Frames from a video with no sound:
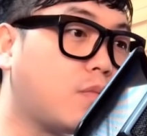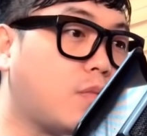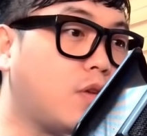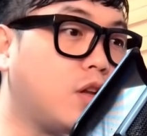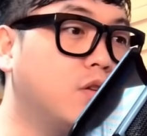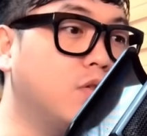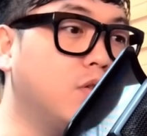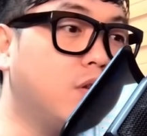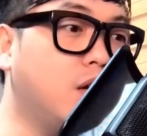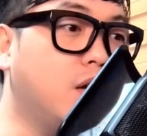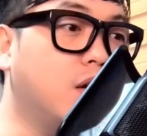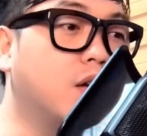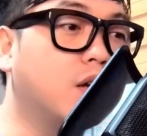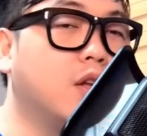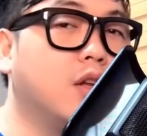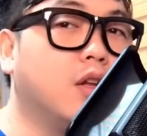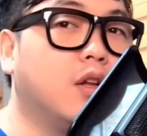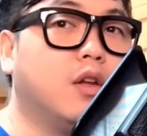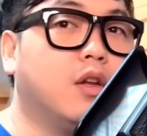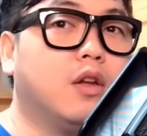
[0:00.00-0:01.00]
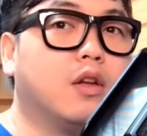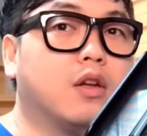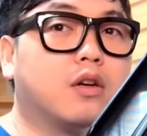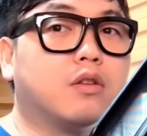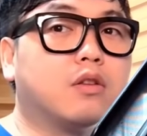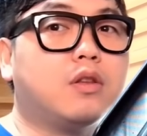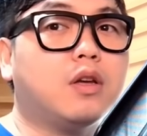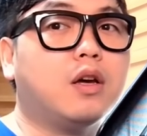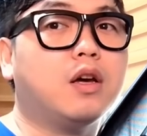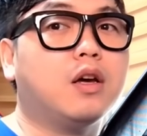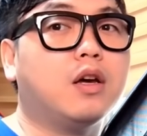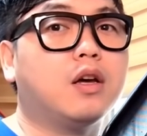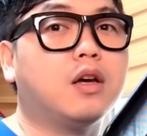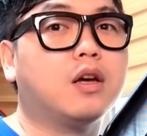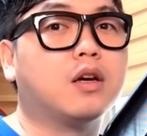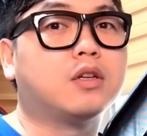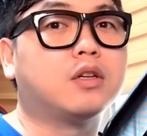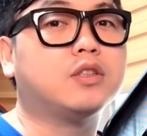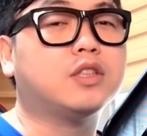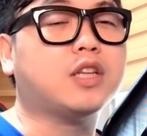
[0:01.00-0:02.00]
근데
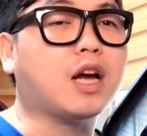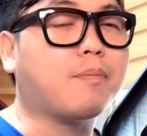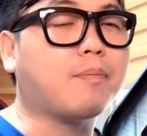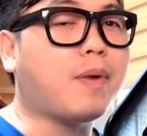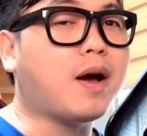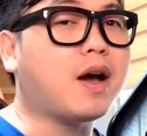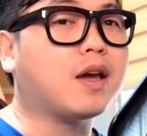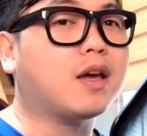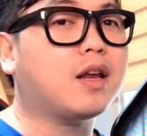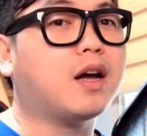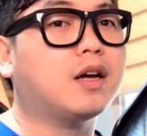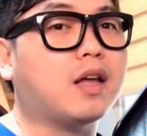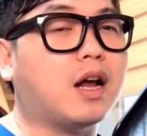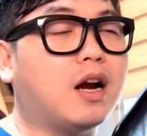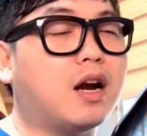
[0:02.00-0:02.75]
그때 그 책방이라는